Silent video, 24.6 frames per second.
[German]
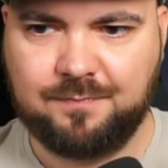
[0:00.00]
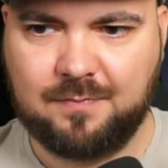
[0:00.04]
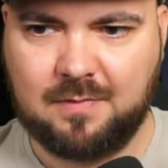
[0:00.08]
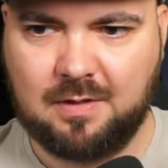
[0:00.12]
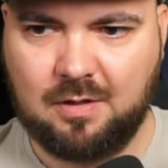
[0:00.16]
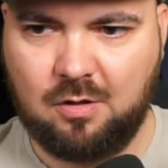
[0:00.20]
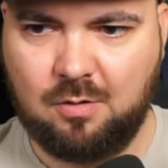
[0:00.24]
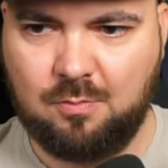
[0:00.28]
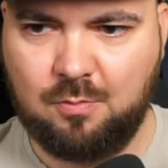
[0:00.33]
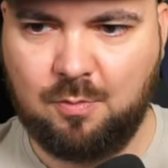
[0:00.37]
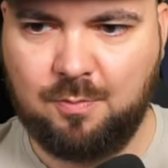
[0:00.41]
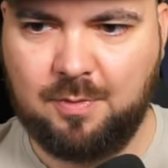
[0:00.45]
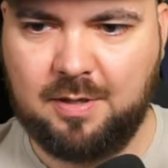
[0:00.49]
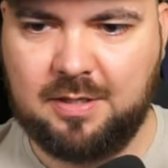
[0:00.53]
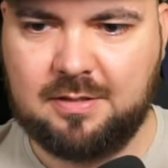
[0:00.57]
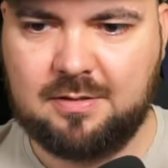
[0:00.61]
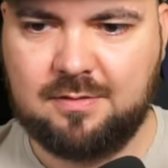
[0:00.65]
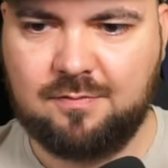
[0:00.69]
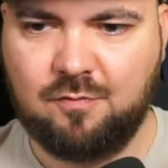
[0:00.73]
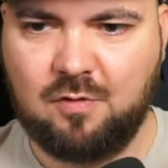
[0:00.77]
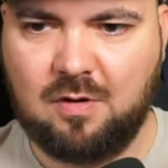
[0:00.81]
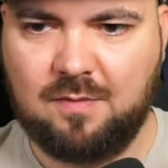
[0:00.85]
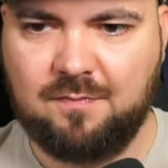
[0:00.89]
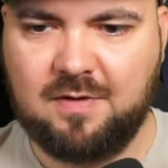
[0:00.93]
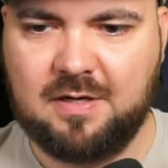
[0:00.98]
Oh, Moment,
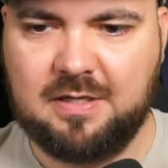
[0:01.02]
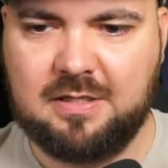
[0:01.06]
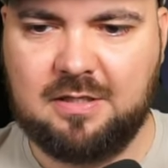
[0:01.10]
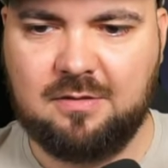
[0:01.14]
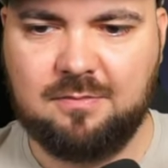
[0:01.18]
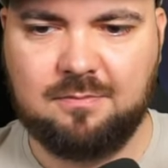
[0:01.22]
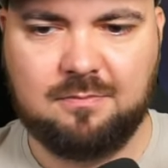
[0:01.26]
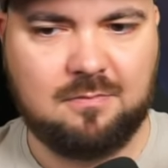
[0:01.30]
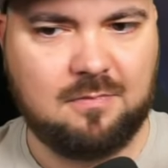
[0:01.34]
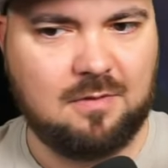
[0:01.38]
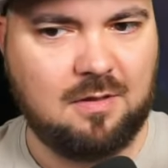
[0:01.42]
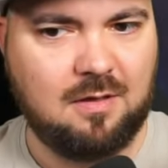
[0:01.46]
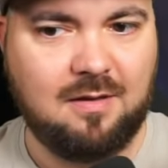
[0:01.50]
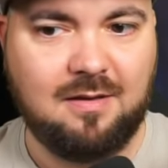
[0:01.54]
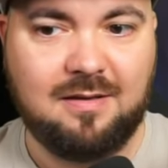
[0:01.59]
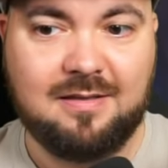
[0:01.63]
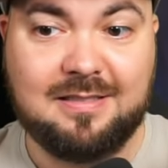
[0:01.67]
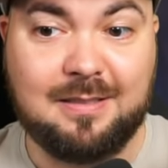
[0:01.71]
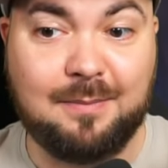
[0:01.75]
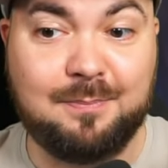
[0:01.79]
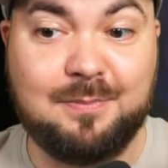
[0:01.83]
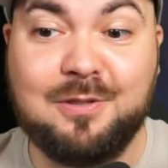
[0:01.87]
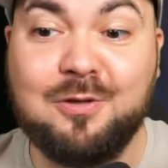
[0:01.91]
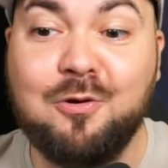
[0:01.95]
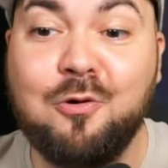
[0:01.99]
wo haben wir die? Ich
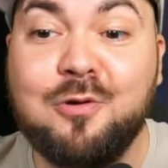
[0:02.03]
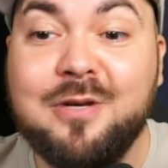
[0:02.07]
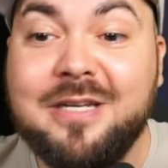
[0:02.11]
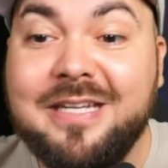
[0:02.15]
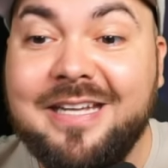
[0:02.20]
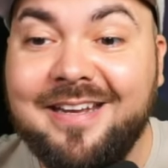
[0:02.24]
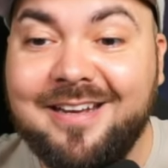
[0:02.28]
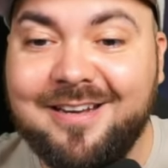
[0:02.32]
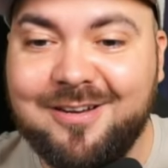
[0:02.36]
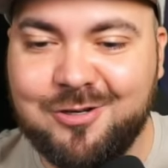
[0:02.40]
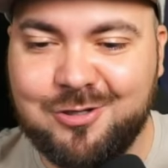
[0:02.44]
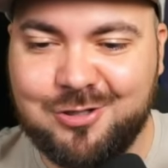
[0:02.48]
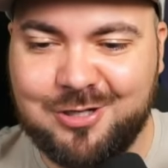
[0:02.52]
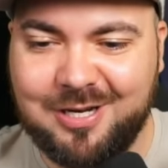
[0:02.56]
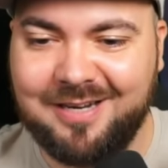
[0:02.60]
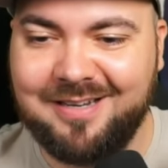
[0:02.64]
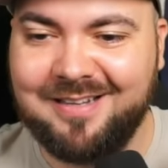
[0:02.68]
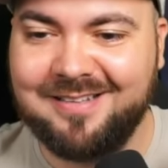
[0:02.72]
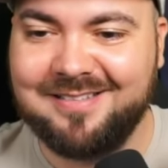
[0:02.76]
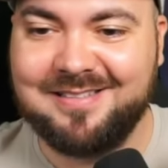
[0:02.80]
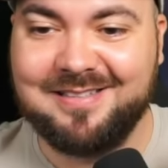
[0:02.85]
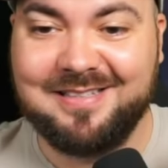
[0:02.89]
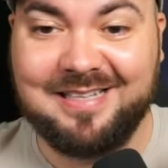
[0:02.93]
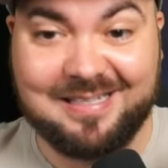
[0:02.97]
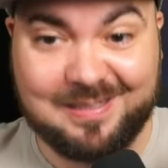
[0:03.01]
habe die noch nie hingestellt.
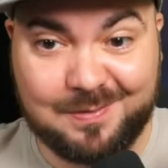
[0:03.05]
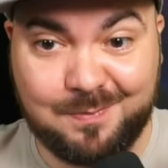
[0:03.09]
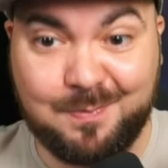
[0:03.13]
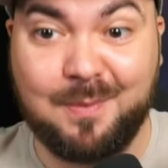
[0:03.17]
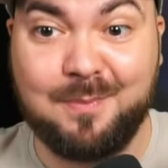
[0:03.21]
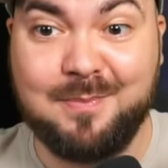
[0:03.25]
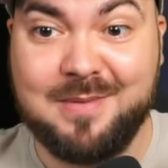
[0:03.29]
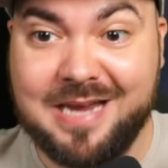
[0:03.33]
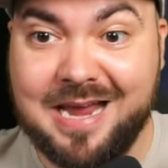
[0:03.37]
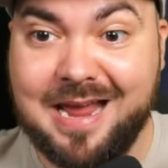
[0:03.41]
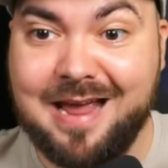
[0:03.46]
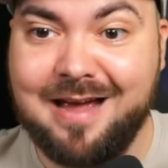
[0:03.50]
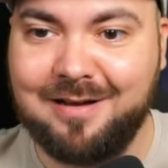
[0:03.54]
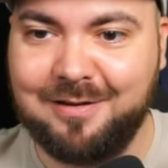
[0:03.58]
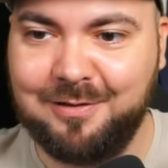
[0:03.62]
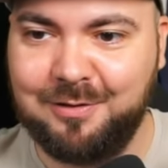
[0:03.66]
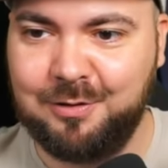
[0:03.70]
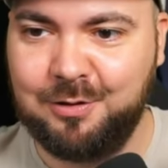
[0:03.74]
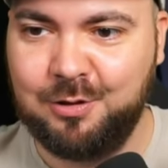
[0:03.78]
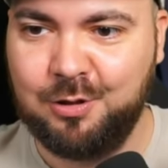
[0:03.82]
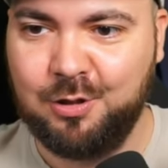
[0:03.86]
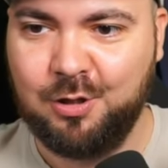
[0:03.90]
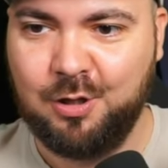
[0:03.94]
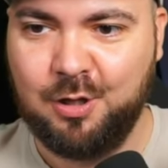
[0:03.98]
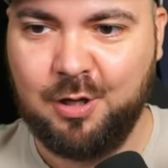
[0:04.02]
Das ist jetzt Premiere.
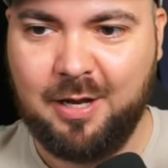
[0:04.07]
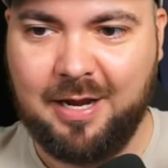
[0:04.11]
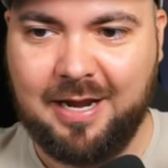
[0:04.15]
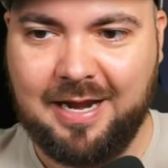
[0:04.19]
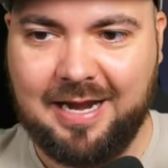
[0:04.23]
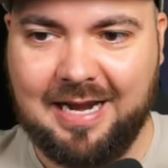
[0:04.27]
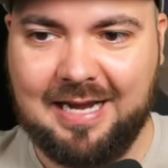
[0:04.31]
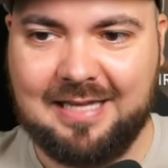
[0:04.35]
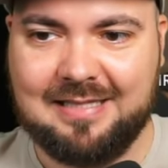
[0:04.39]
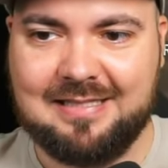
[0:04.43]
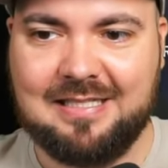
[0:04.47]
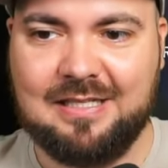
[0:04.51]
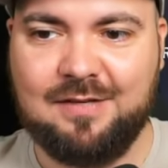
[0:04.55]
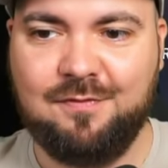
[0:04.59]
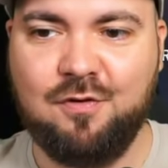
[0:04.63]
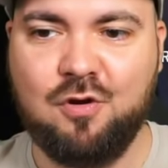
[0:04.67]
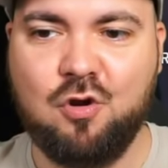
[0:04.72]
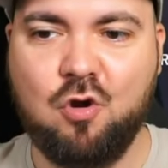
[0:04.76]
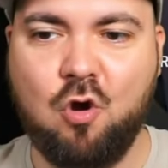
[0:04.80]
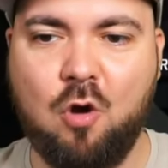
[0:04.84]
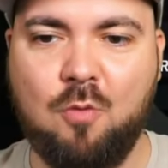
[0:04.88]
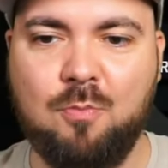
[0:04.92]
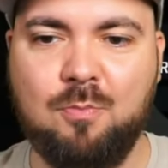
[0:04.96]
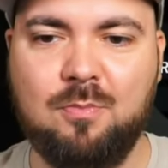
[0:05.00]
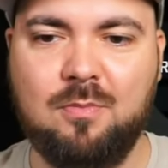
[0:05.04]
Herzlich
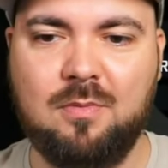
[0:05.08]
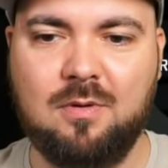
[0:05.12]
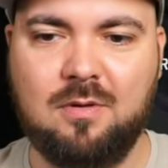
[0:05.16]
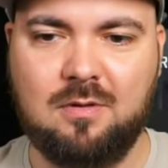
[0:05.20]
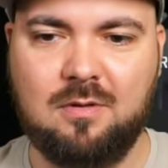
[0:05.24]
willkommen.